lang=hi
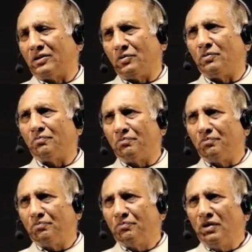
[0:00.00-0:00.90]
तो
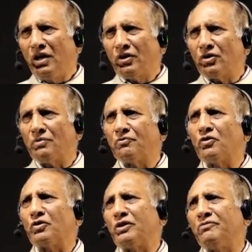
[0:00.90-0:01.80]
लॉट ऑफ
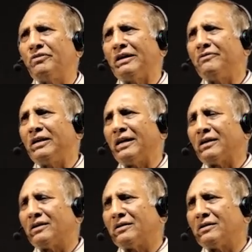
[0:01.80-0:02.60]
फोर्टी फाइव लाख